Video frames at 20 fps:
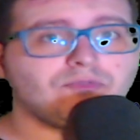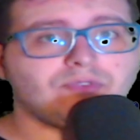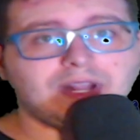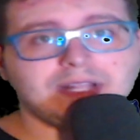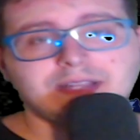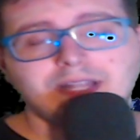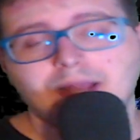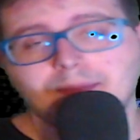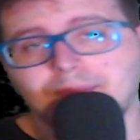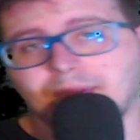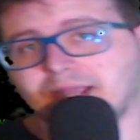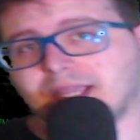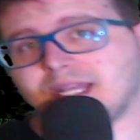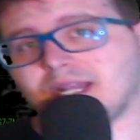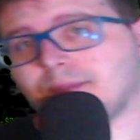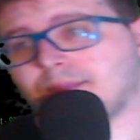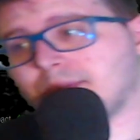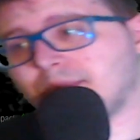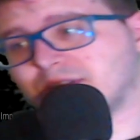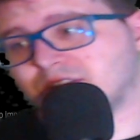Wright dalla panchina
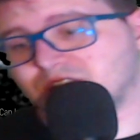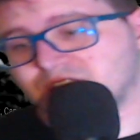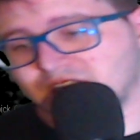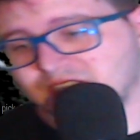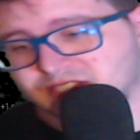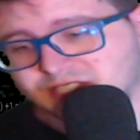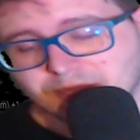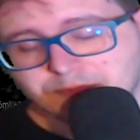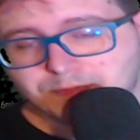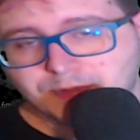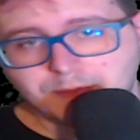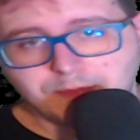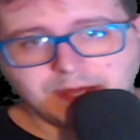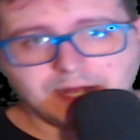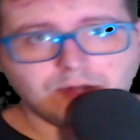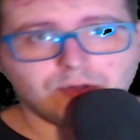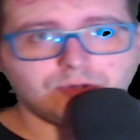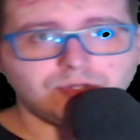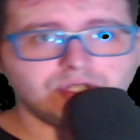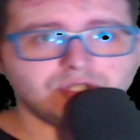per me ci sta sempre bene in
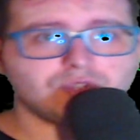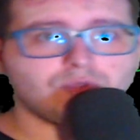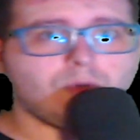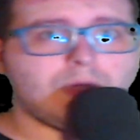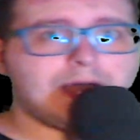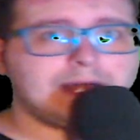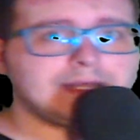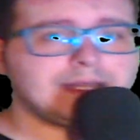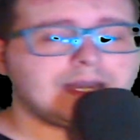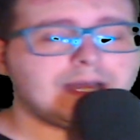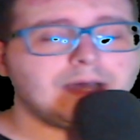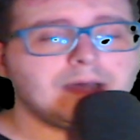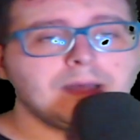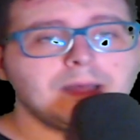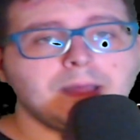ogni squadra